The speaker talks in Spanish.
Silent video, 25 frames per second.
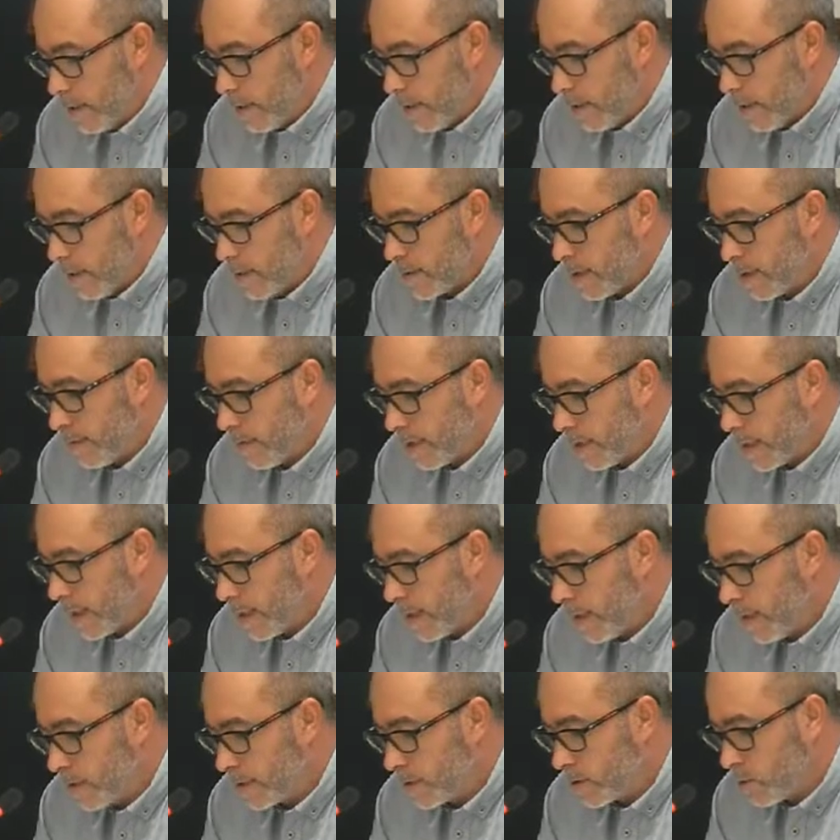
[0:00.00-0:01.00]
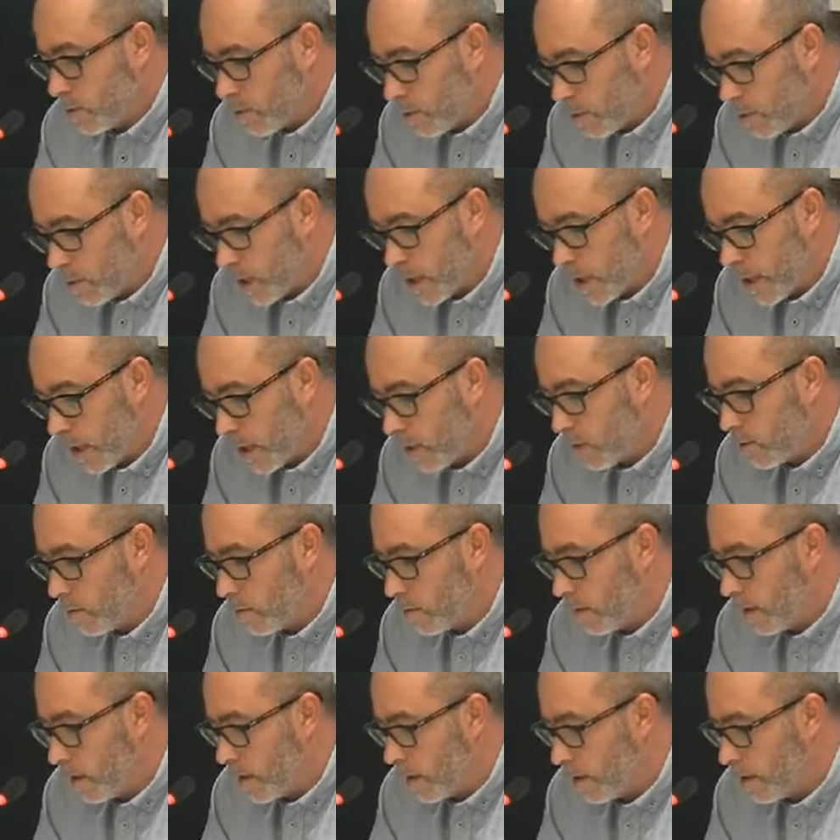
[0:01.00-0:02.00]
Esta batalla es conocida y
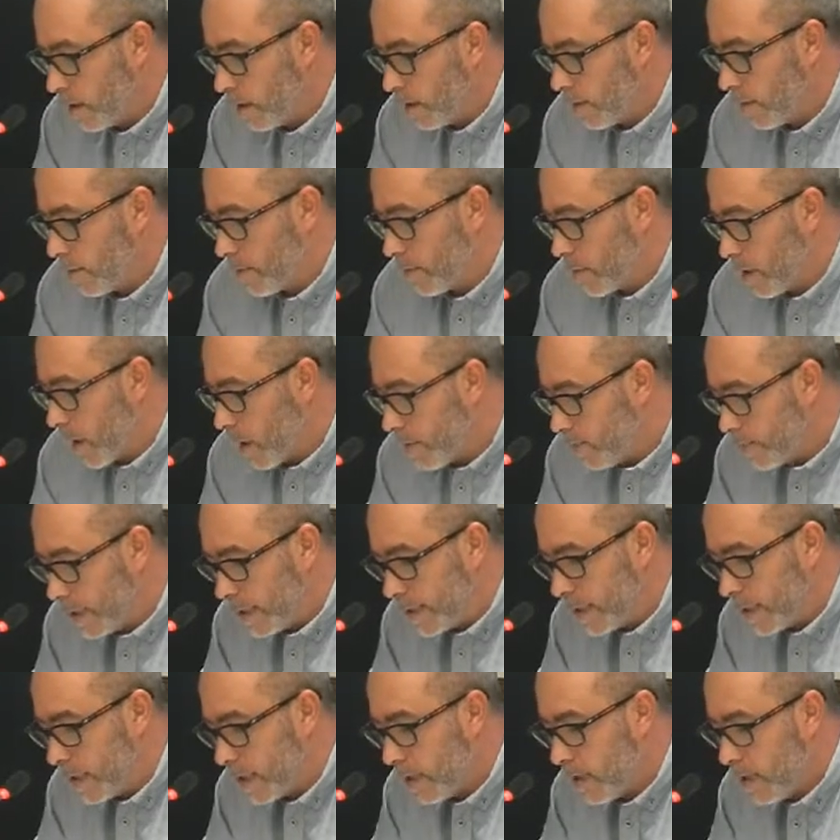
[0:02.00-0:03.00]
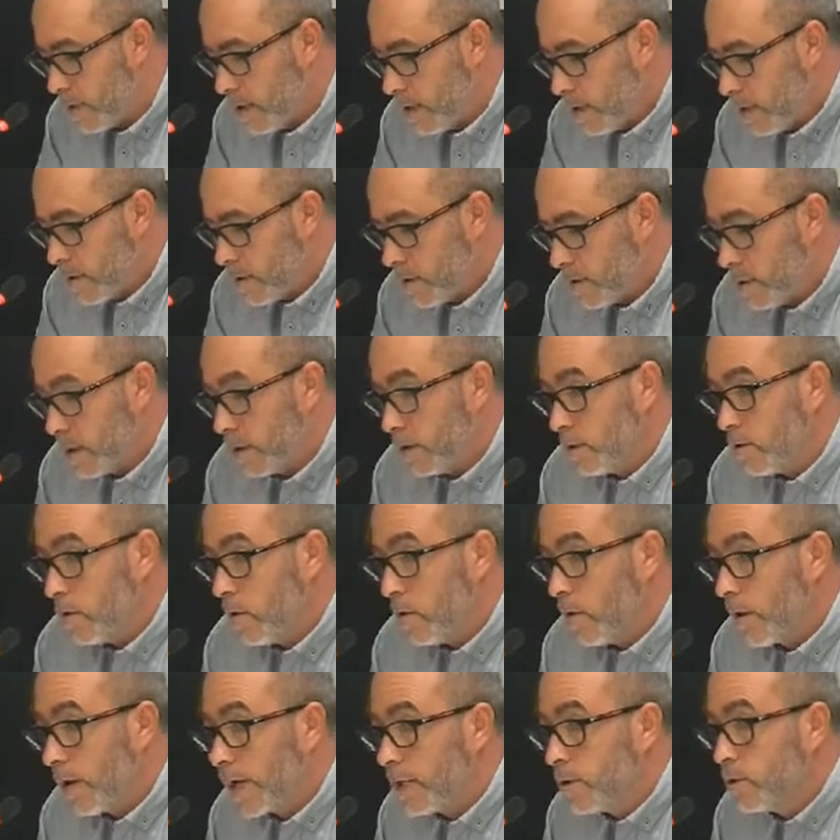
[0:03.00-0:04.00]
reconocida internacionalmente, siendo
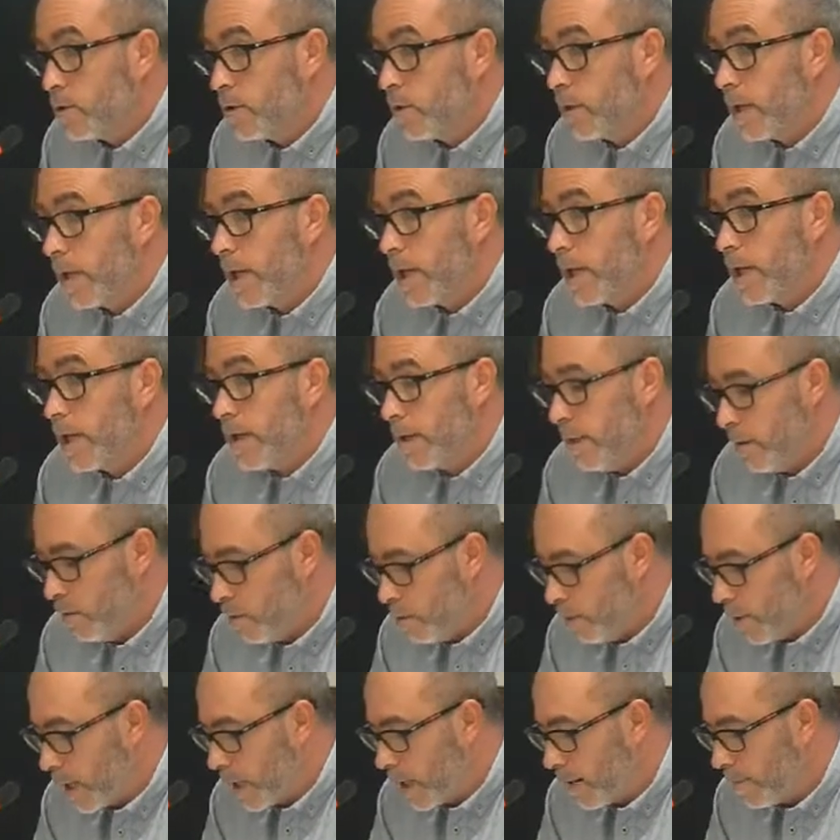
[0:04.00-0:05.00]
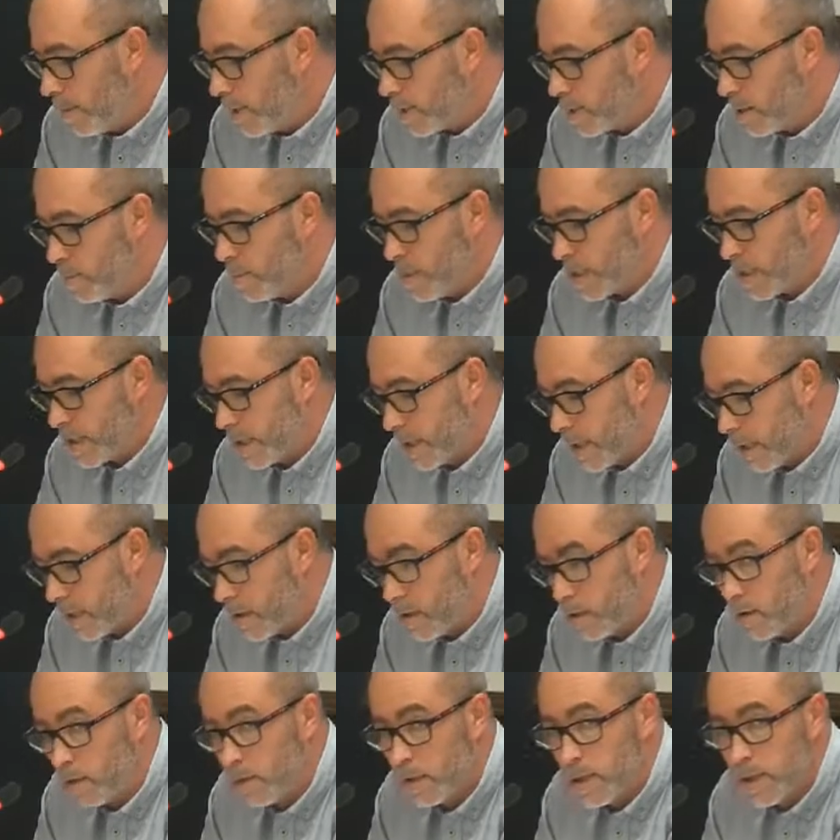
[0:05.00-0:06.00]
objeto de innumerables
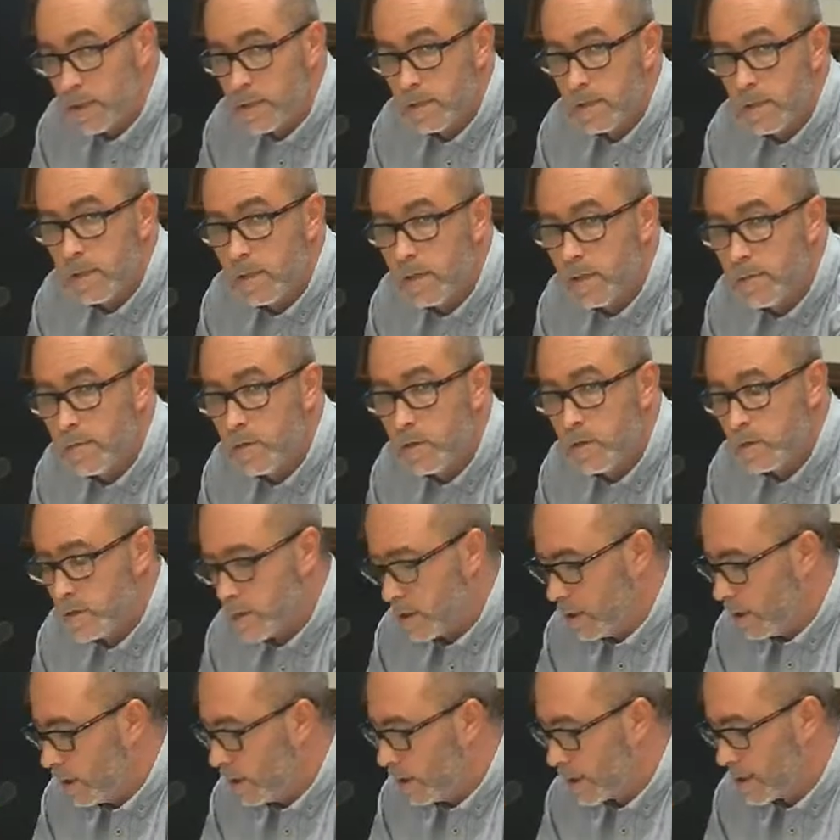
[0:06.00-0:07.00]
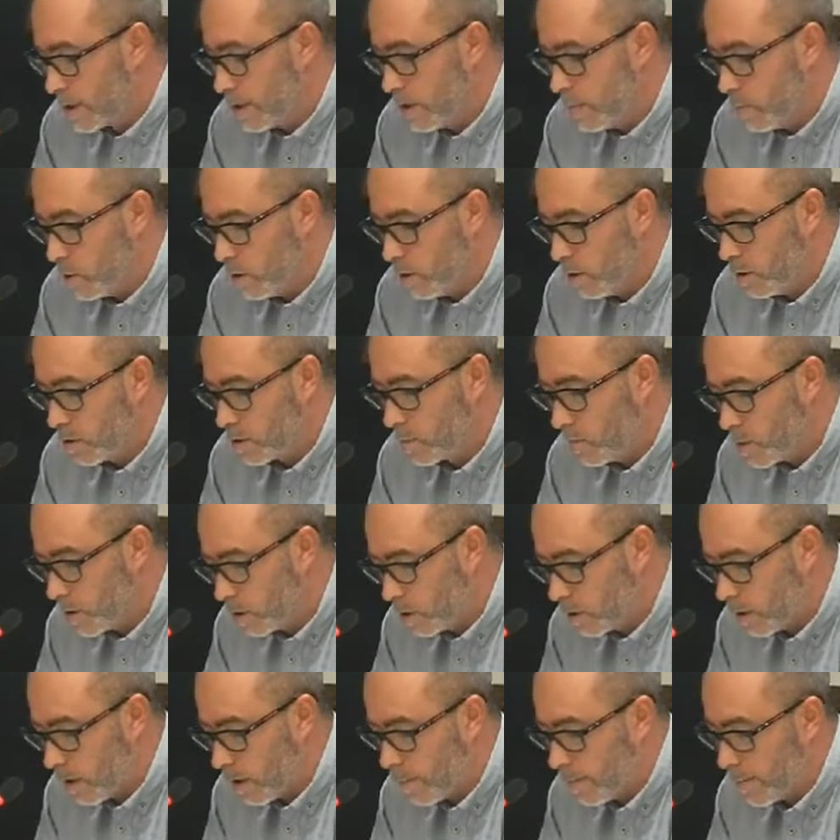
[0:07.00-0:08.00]
investigaciones, libros y testimonios
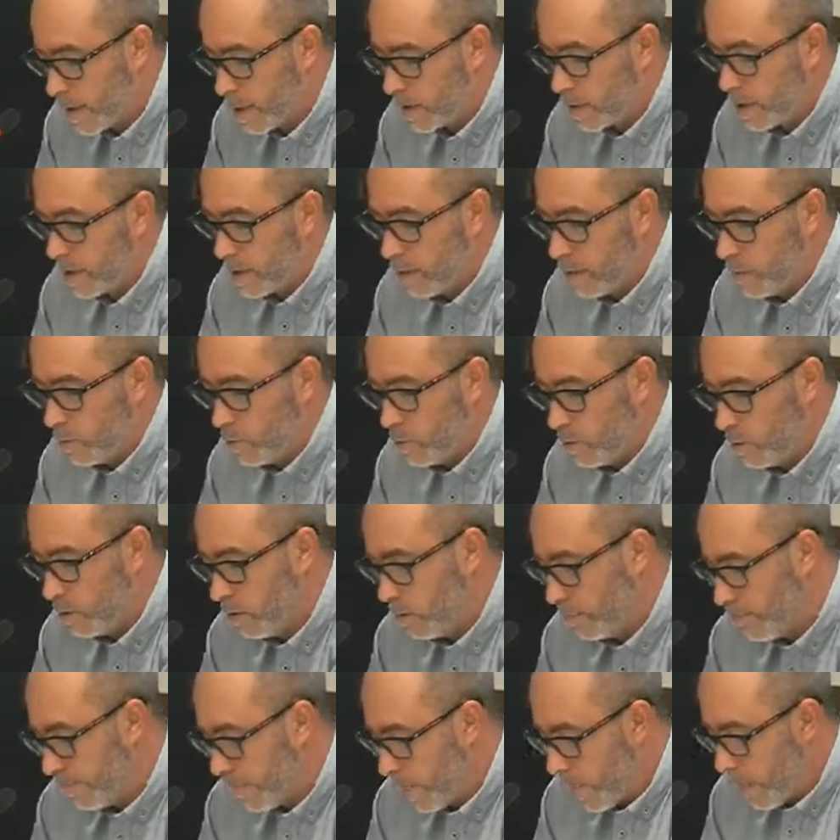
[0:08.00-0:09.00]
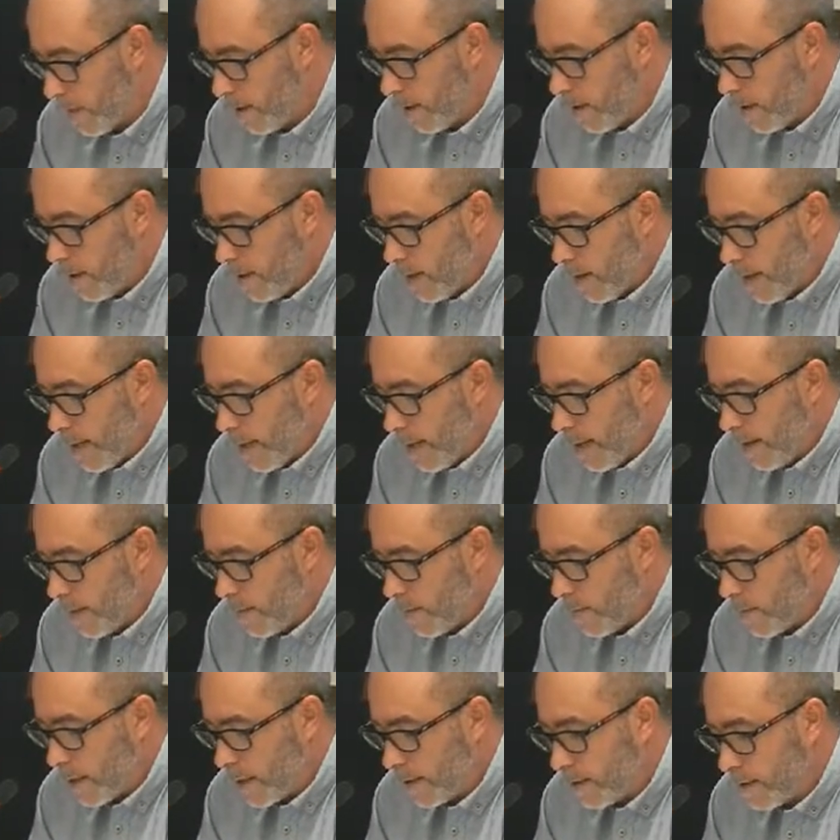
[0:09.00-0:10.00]
por todas partes del mundo
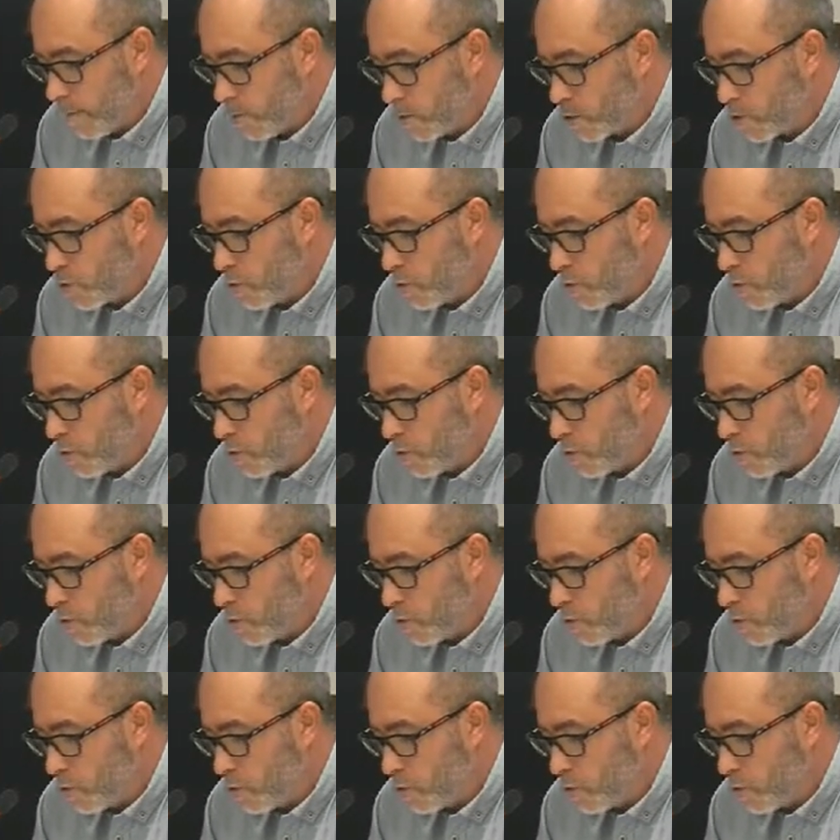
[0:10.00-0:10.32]
además de por su